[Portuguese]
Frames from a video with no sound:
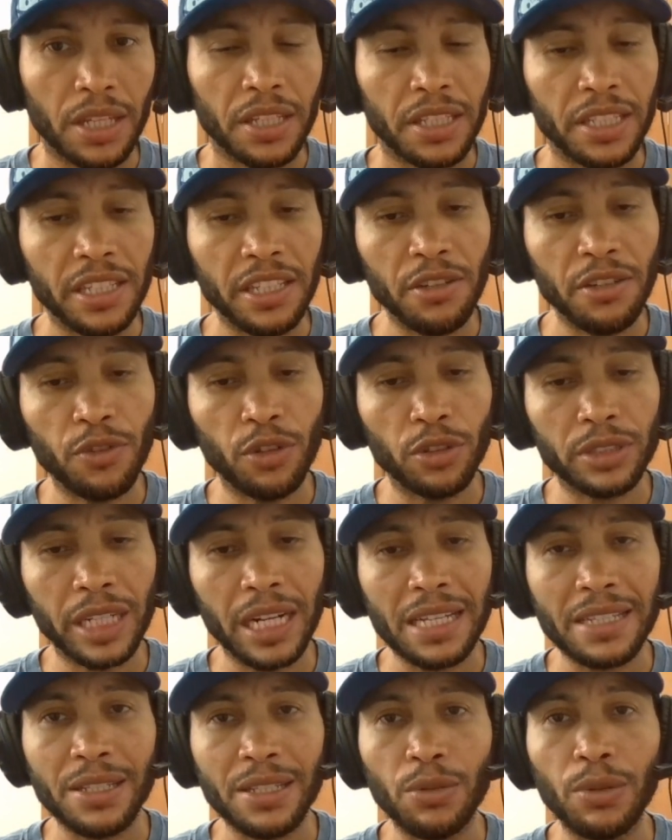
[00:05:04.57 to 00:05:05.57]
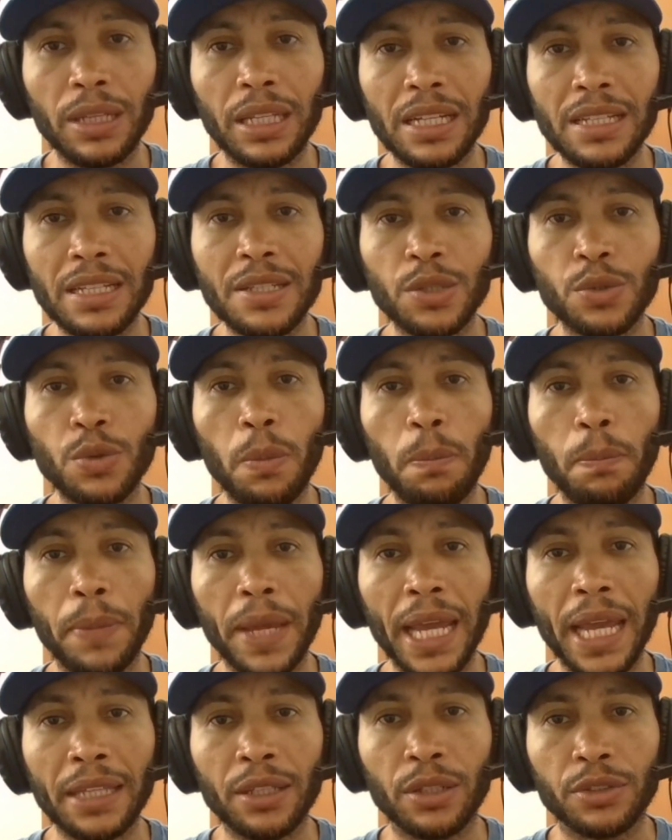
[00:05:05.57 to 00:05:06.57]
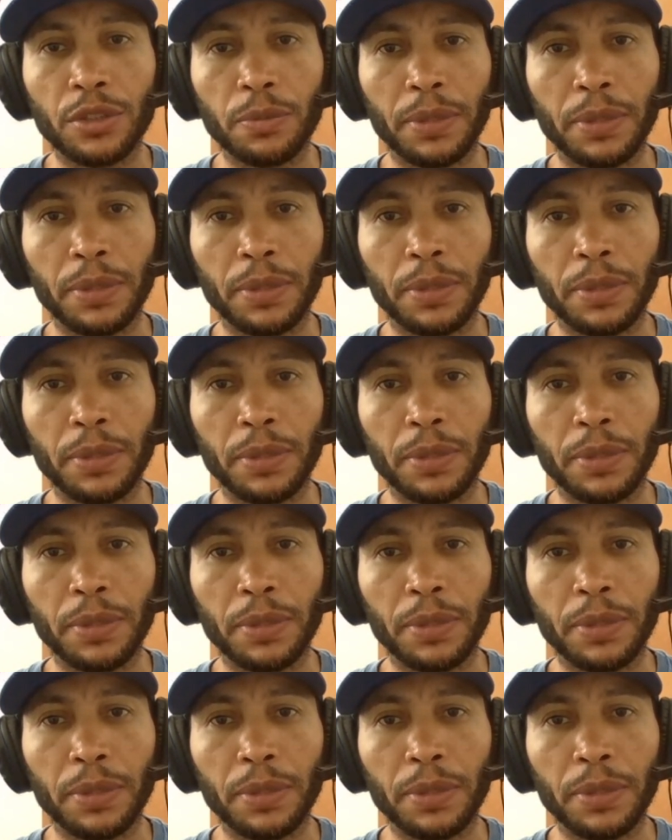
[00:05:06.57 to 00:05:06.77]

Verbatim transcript: e eu vou trazer o lance do pênalti